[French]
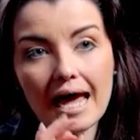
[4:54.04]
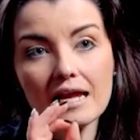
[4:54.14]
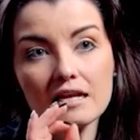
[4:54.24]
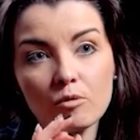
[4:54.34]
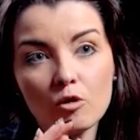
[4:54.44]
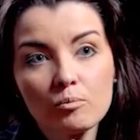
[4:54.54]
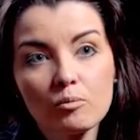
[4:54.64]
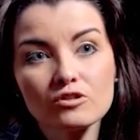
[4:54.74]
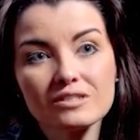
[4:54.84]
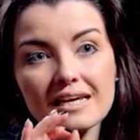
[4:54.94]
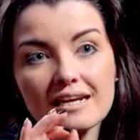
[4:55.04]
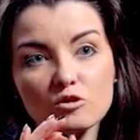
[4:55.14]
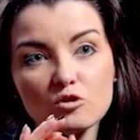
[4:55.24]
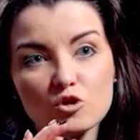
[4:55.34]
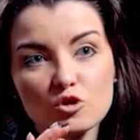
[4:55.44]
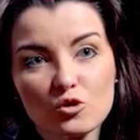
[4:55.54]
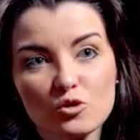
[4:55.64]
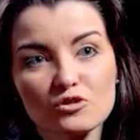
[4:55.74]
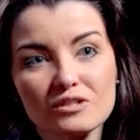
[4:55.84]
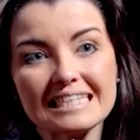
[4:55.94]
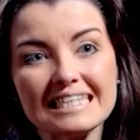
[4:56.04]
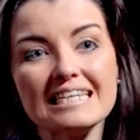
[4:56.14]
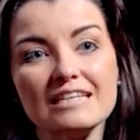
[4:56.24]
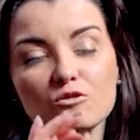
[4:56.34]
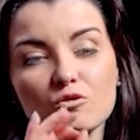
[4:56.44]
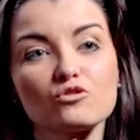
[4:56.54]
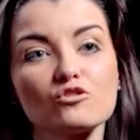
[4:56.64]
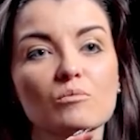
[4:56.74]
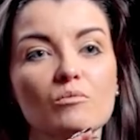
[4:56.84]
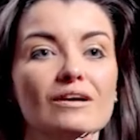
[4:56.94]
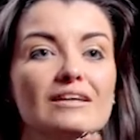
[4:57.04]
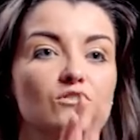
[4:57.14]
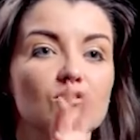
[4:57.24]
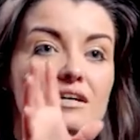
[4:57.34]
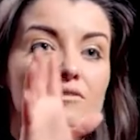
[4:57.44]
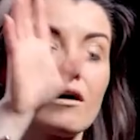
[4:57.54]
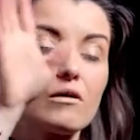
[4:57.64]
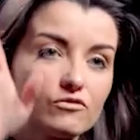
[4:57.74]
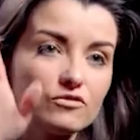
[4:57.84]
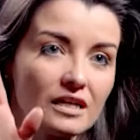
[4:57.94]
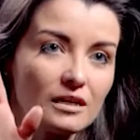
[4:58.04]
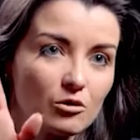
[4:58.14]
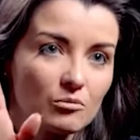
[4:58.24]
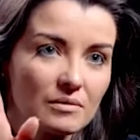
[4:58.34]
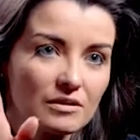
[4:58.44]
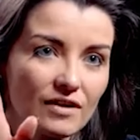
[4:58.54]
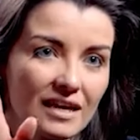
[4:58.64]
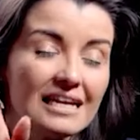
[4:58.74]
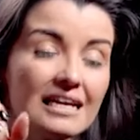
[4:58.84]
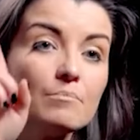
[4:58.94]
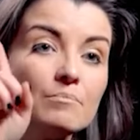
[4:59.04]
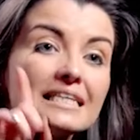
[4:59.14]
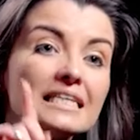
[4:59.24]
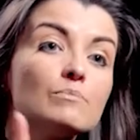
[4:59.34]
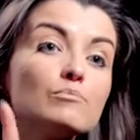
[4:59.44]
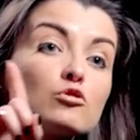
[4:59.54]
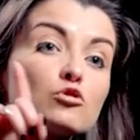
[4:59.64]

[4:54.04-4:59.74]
elles proposent quelque chose qui non seulement est censé avoir finalement le même effet, mais qui, pour